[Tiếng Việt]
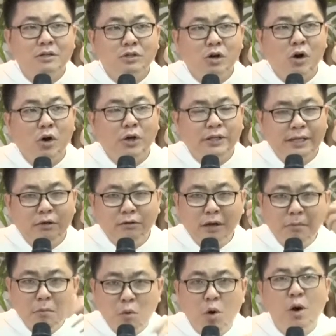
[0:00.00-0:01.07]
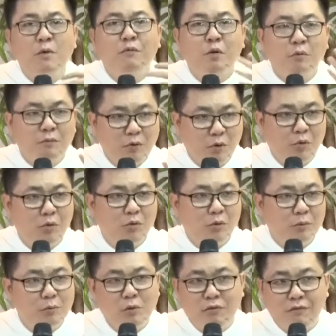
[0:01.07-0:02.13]
Rồi theo các mùa phụng vụ,
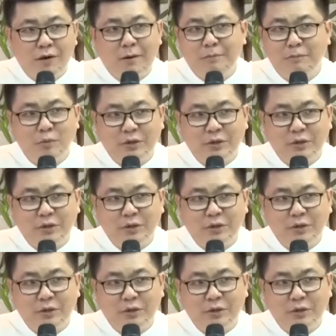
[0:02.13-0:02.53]
mùa vọng,